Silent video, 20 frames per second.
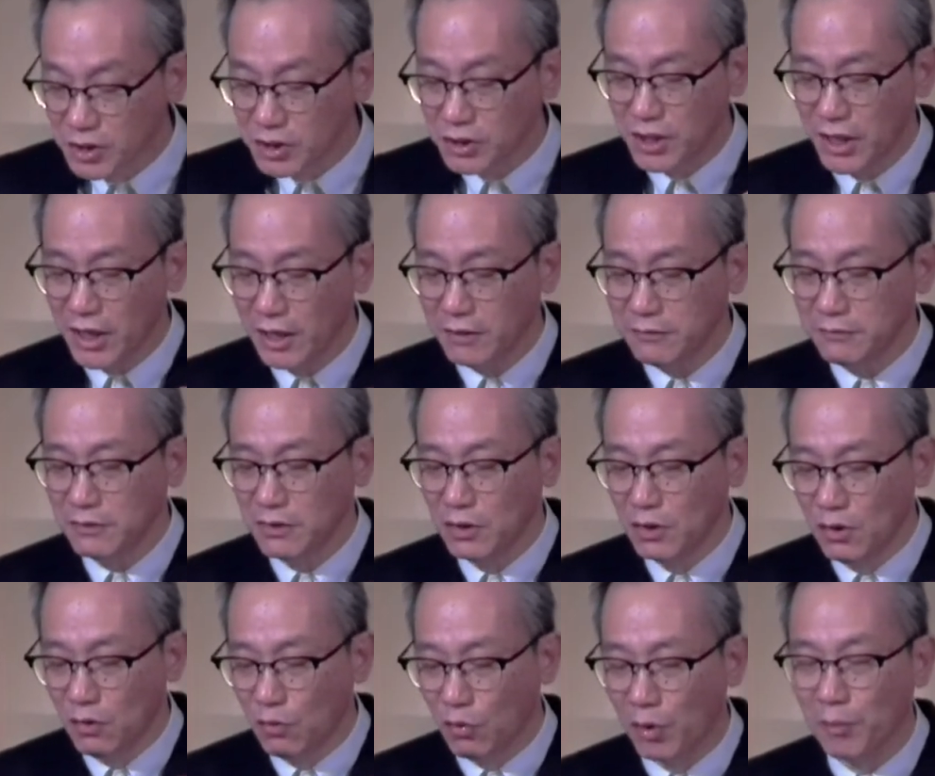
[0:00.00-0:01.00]
今
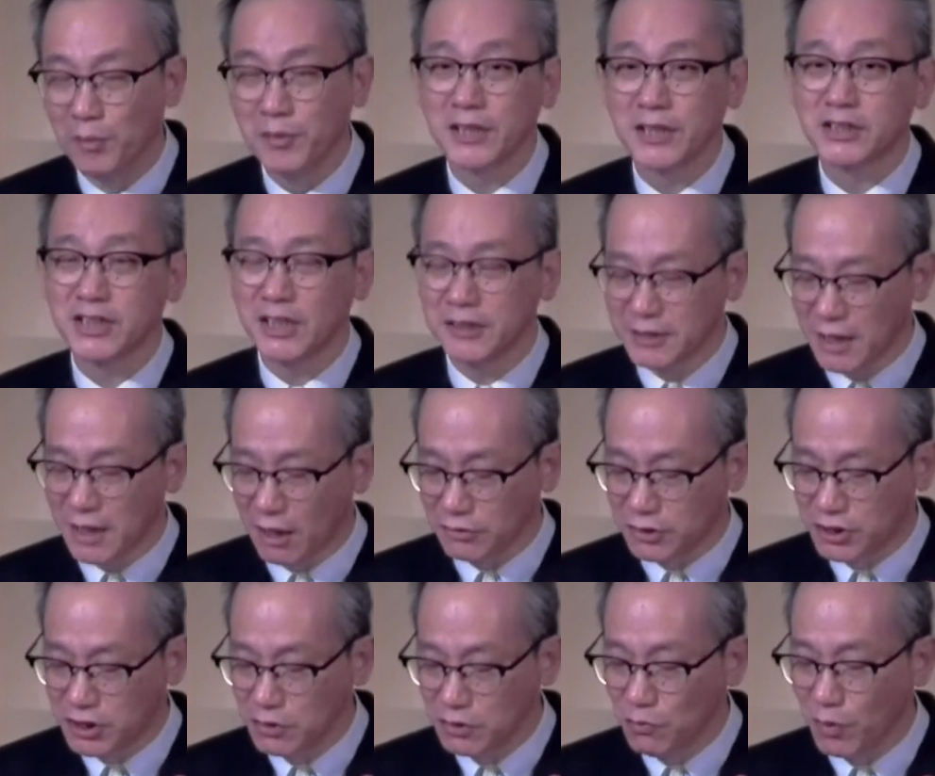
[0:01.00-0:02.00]
天我们的正
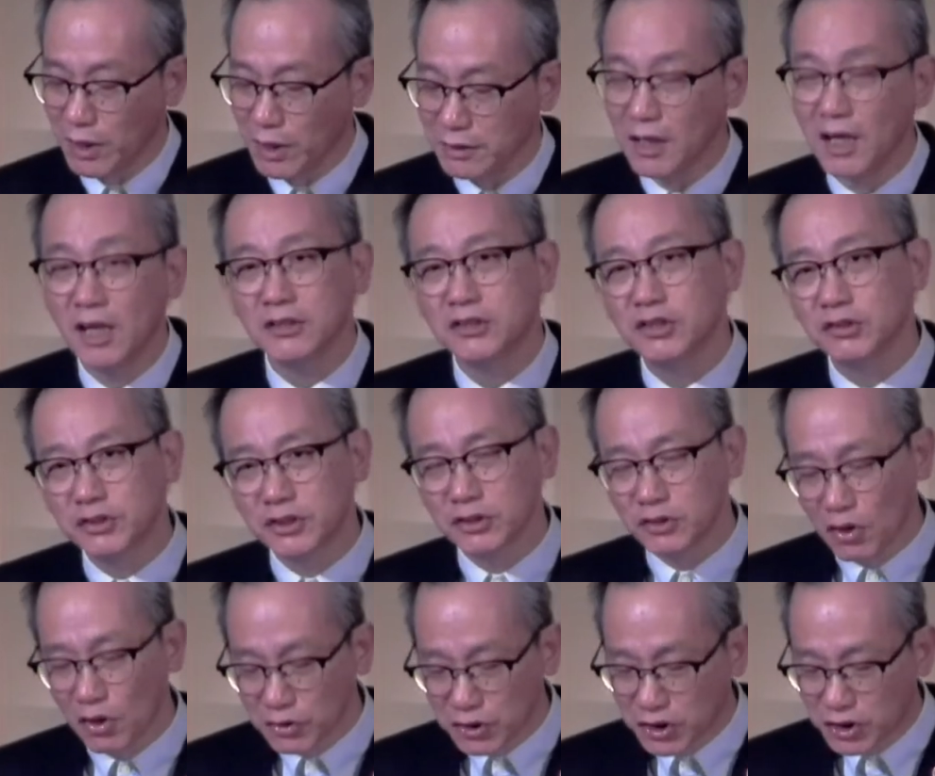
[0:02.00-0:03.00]
道经文就
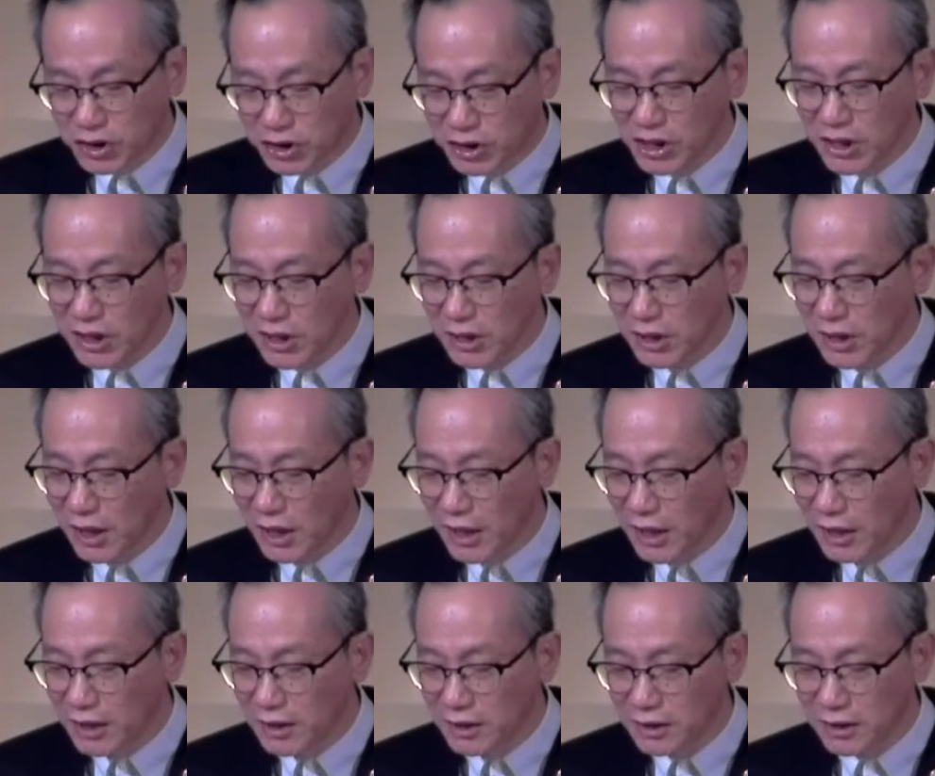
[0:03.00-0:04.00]
是用
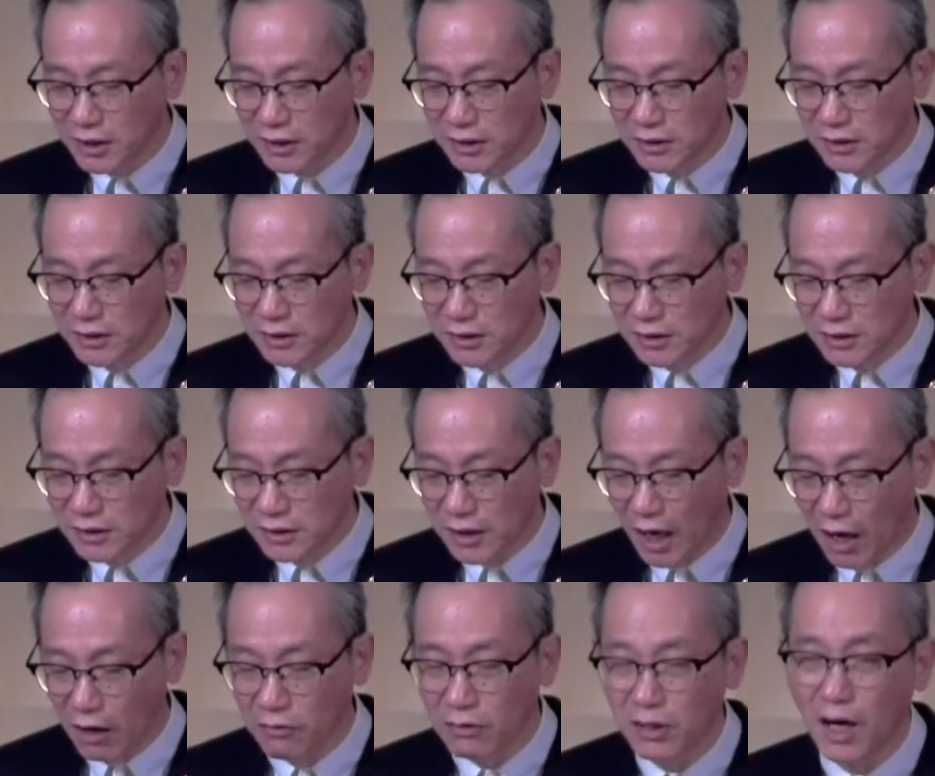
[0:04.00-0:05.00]
心灵
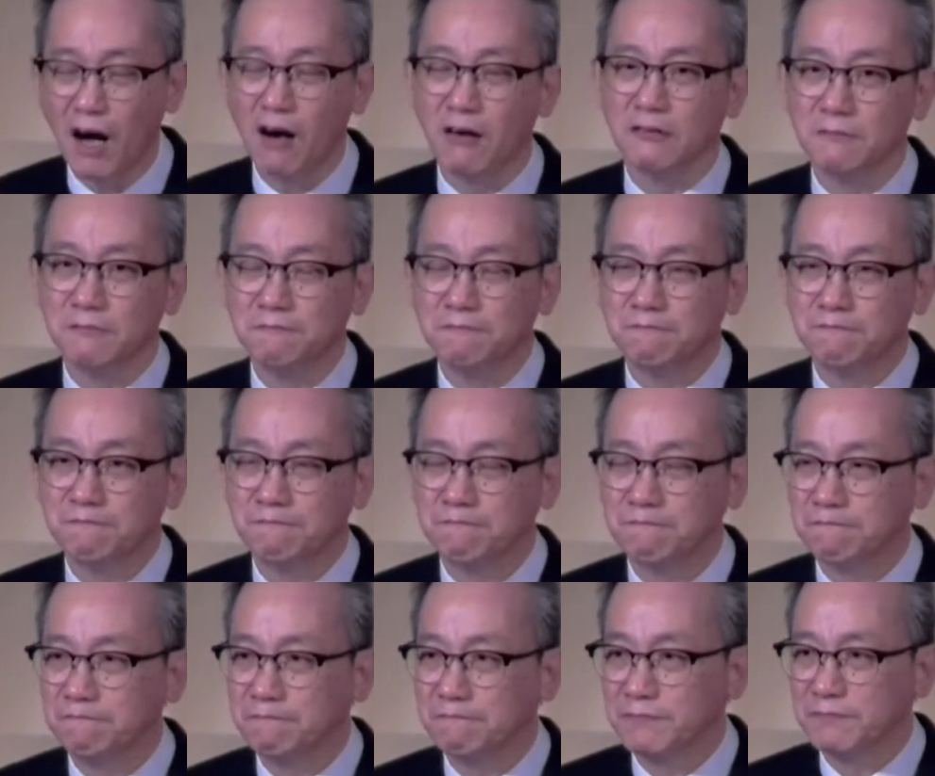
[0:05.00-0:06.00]
祷
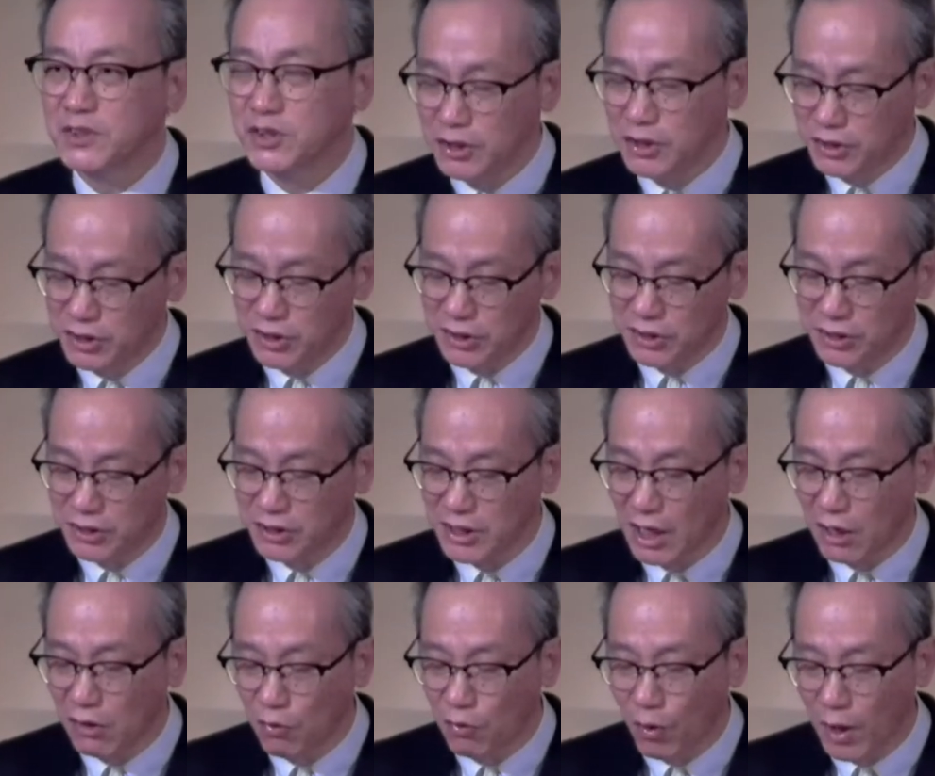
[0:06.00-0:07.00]
告，细细
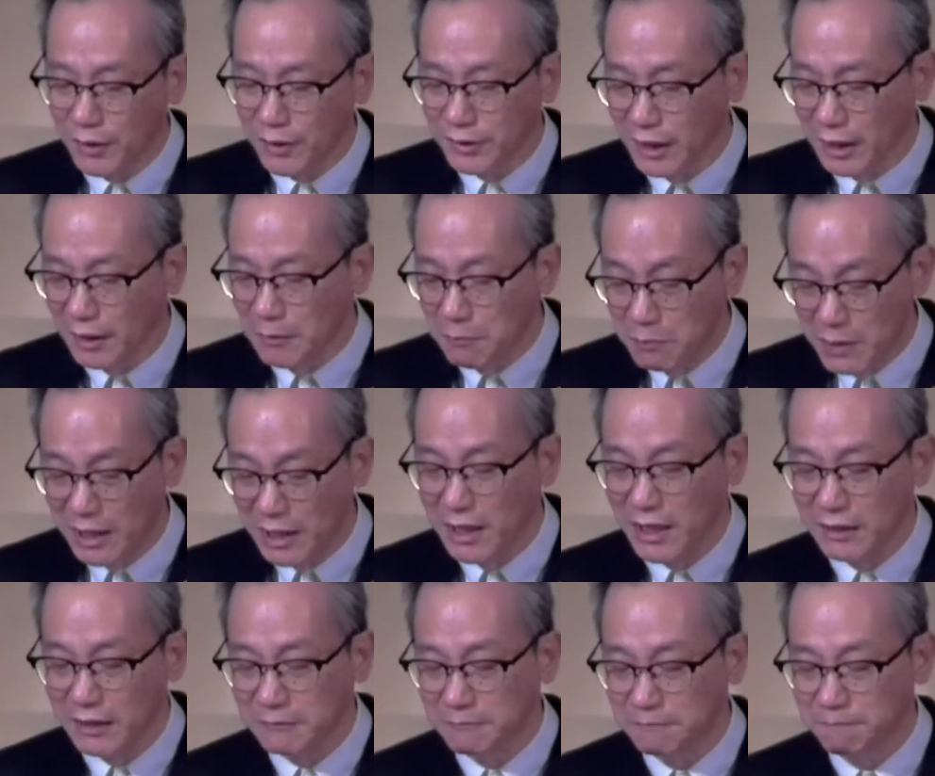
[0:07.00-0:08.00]
相关的
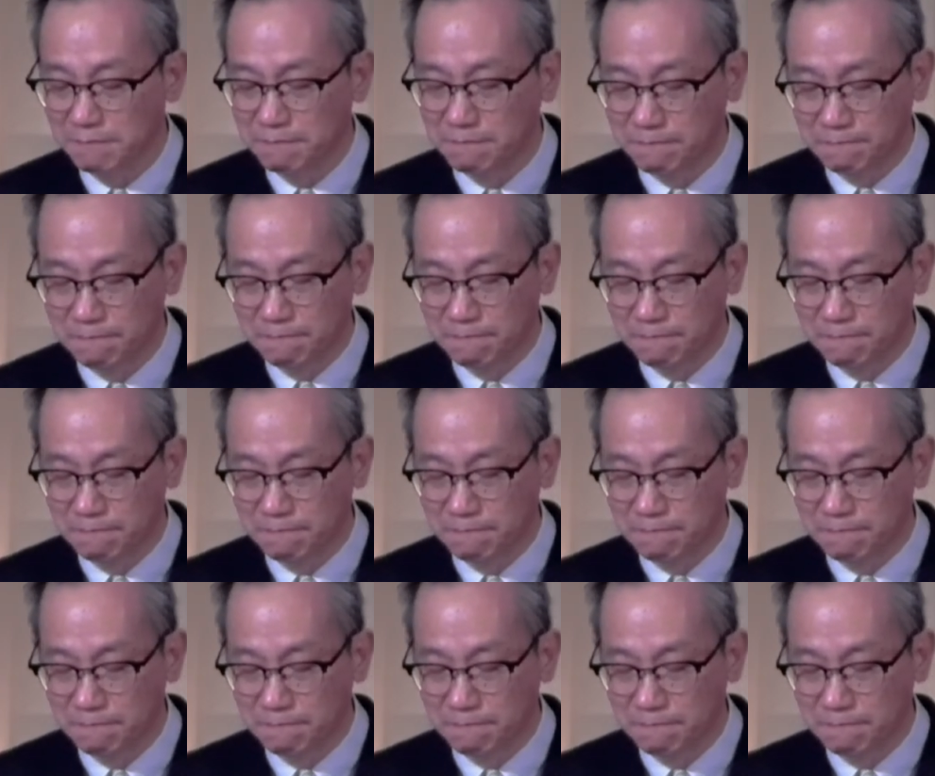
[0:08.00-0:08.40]
命令。